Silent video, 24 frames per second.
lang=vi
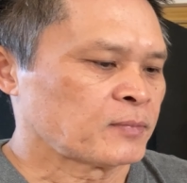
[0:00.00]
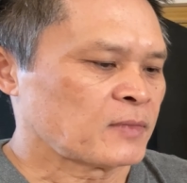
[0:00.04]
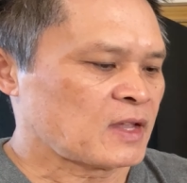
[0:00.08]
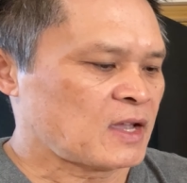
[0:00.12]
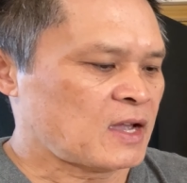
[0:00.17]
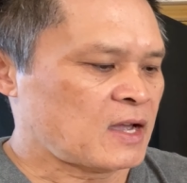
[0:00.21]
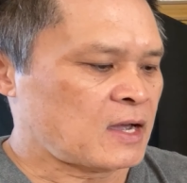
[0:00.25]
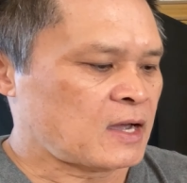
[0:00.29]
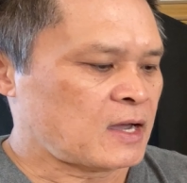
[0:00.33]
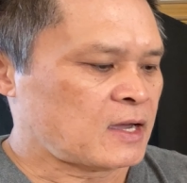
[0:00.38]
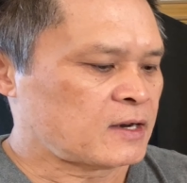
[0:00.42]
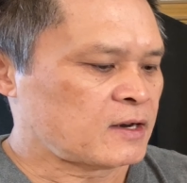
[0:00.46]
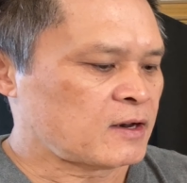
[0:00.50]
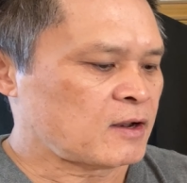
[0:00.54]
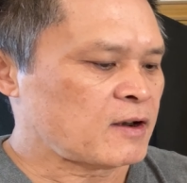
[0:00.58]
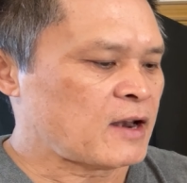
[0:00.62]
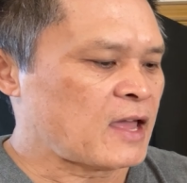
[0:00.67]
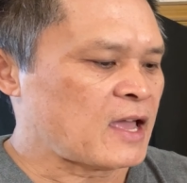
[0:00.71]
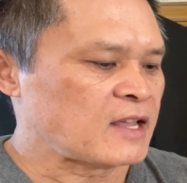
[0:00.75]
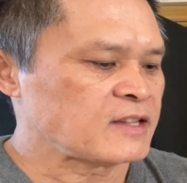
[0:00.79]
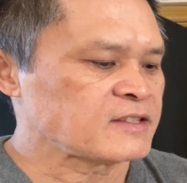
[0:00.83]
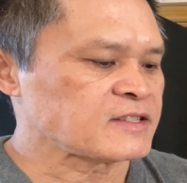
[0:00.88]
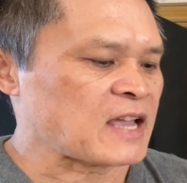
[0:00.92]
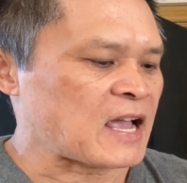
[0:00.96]
nó
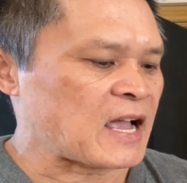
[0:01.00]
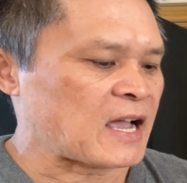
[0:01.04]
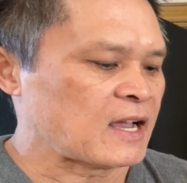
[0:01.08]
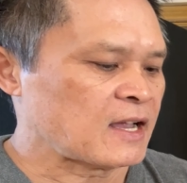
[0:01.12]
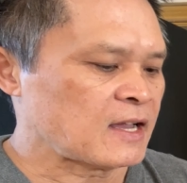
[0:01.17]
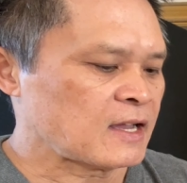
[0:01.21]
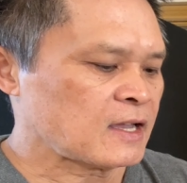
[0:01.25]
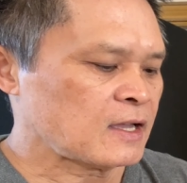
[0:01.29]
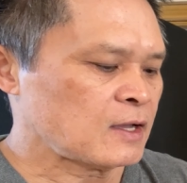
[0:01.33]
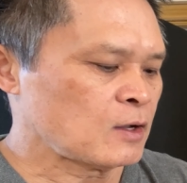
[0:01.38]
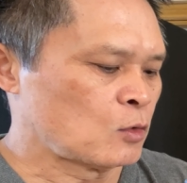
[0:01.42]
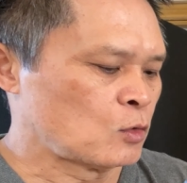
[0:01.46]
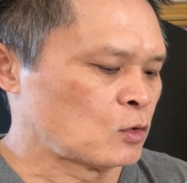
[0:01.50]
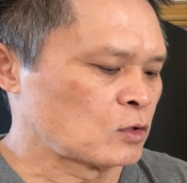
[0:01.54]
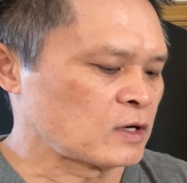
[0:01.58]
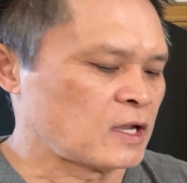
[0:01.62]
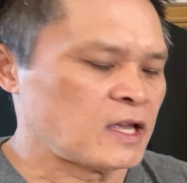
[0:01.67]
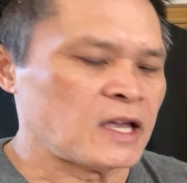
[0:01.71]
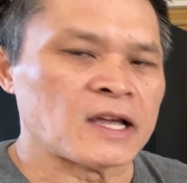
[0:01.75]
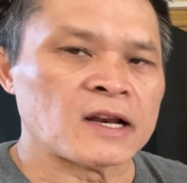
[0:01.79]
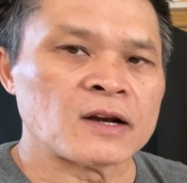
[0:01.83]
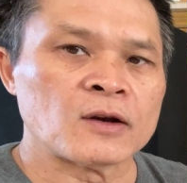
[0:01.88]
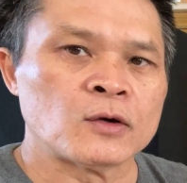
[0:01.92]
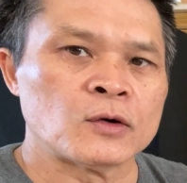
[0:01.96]
để sẵn cái nguồn
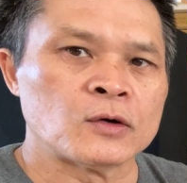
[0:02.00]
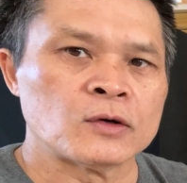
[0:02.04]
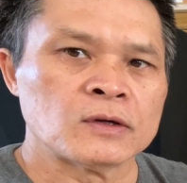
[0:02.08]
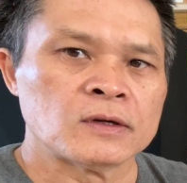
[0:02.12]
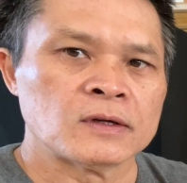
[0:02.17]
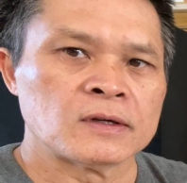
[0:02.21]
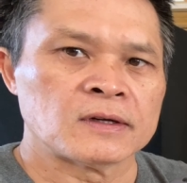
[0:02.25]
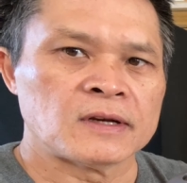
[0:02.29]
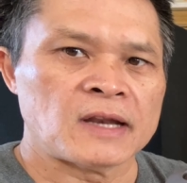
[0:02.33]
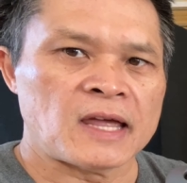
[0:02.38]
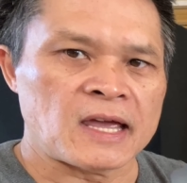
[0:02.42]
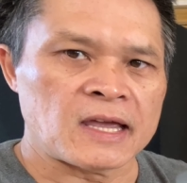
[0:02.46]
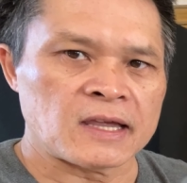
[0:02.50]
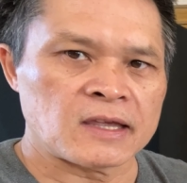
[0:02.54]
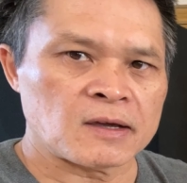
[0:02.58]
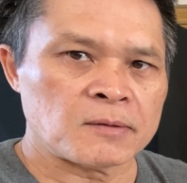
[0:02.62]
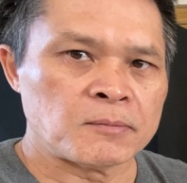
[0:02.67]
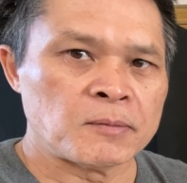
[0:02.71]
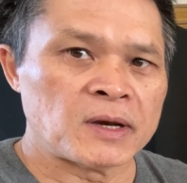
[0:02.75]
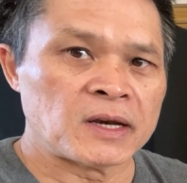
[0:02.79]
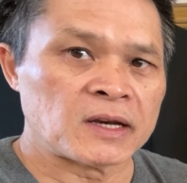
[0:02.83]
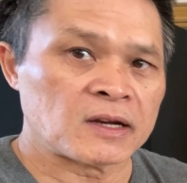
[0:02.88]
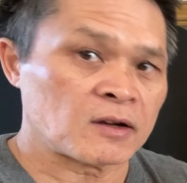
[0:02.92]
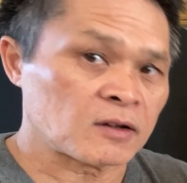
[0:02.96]
điện luôn để cho
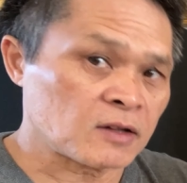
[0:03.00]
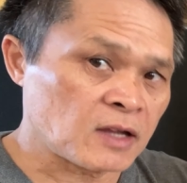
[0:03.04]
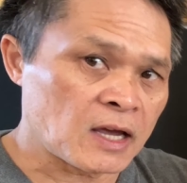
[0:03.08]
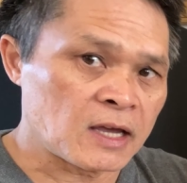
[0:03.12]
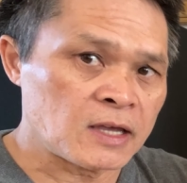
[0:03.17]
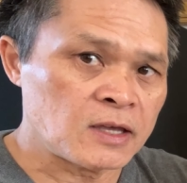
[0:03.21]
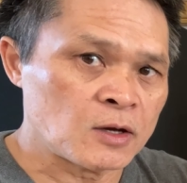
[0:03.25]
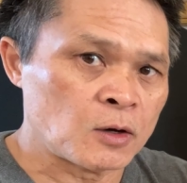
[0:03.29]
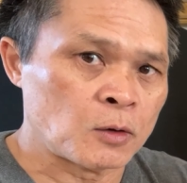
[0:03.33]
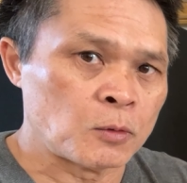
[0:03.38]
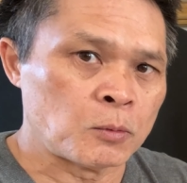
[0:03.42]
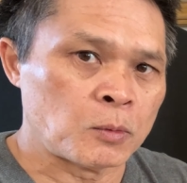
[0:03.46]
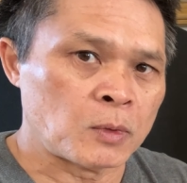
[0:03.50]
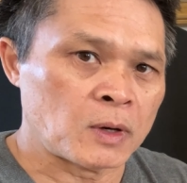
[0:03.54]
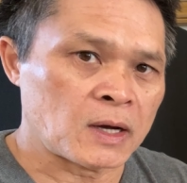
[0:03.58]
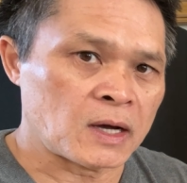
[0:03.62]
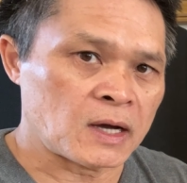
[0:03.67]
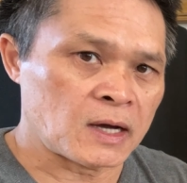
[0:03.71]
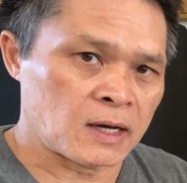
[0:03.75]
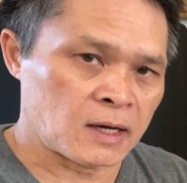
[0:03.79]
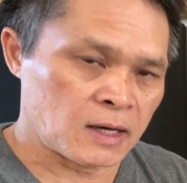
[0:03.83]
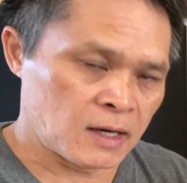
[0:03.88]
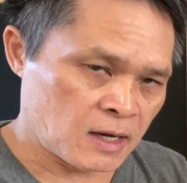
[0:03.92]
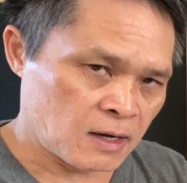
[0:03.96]
mình có thể dùng
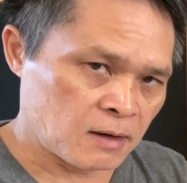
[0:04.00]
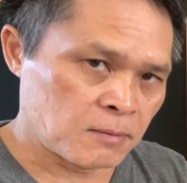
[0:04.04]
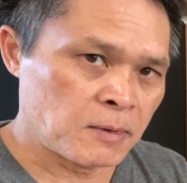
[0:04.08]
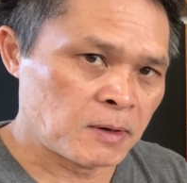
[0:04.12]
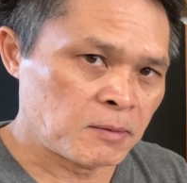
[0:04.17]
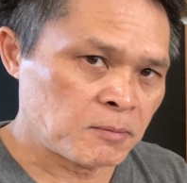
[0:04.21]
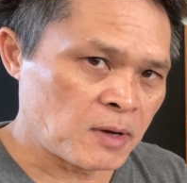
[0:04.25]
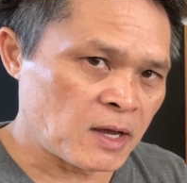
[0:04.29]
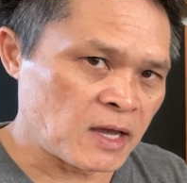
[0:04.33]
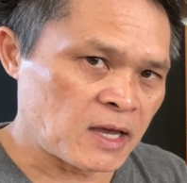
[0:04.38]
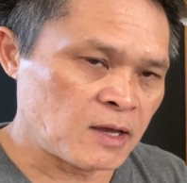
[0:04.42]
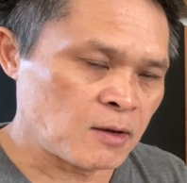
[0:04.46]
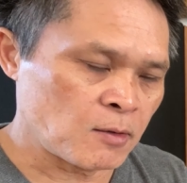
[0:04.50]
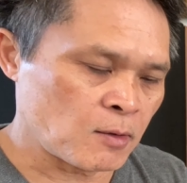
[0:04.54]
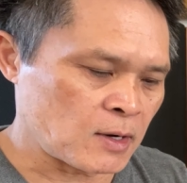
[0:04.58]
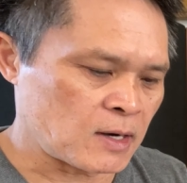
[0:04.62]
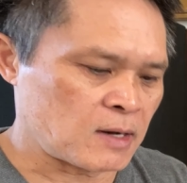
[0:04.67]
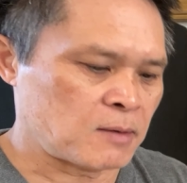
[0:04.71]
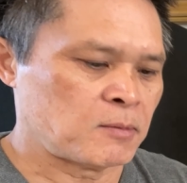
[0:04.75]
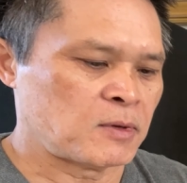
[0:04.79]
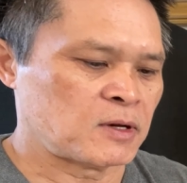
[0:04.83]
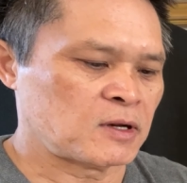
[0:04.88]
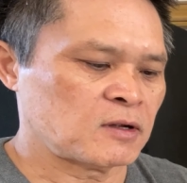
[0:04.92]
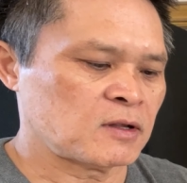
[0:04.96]
ở bên Mỹ hoặc
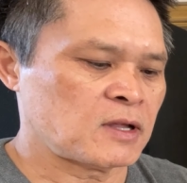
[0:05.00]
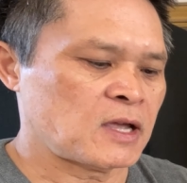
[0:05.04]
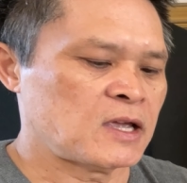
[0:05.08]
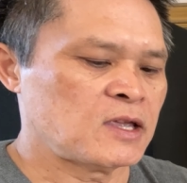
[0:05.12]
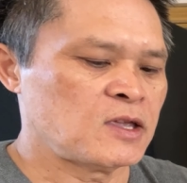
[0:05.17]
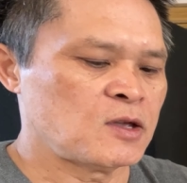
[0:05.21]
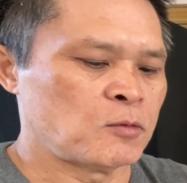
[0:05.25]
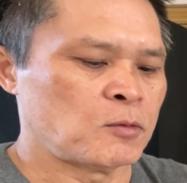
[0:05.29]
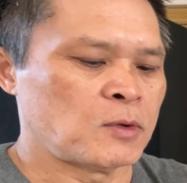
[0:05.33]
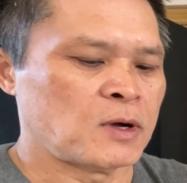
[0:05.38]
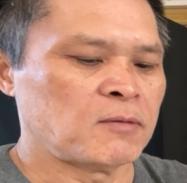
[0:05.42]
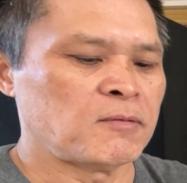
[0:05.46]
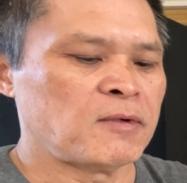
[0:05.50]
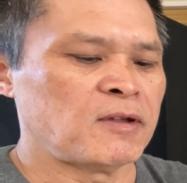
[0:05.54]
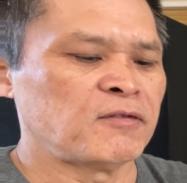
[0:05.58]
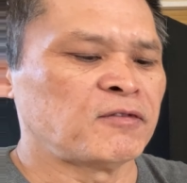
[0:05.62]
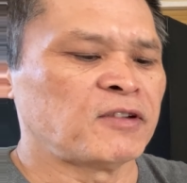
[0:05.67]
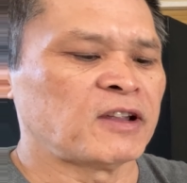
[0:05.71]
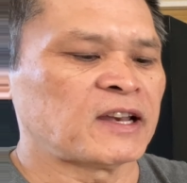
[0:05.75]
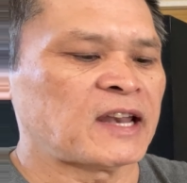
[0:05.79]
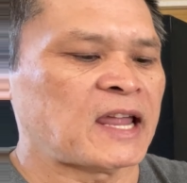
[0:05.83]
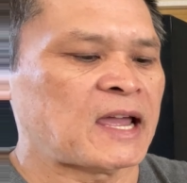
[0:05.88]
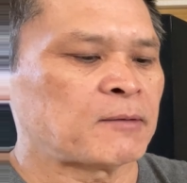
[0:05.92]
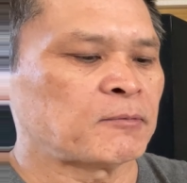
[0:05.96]
là mình có thể dùng ở bên
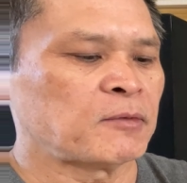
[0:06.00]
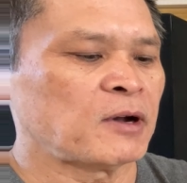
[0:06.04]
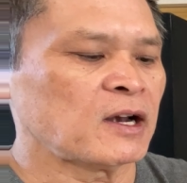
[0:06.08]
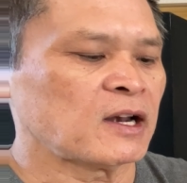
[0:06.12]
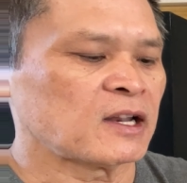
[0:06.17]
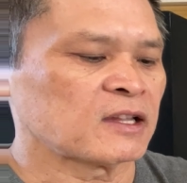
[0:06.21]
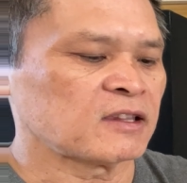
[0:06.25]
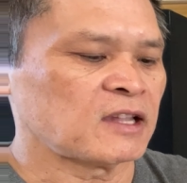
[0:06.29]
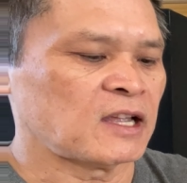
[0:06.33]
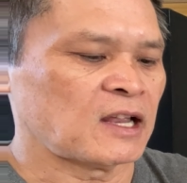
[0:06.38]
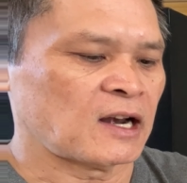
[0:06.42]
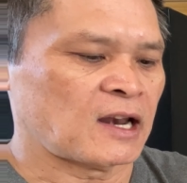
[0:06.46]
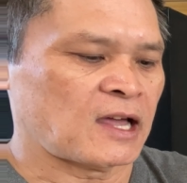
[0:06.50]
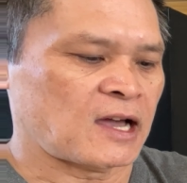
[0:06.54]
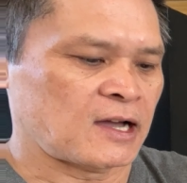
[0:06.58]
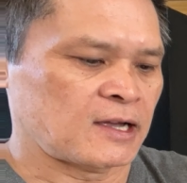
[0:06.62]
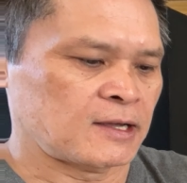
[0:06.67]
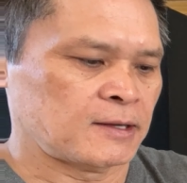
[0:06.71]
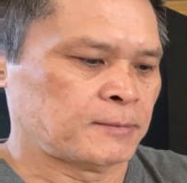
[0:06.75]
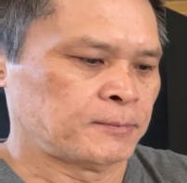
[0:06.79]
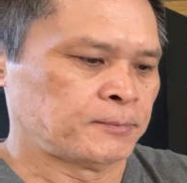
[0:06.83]
Việt Nam rất là tiện lợi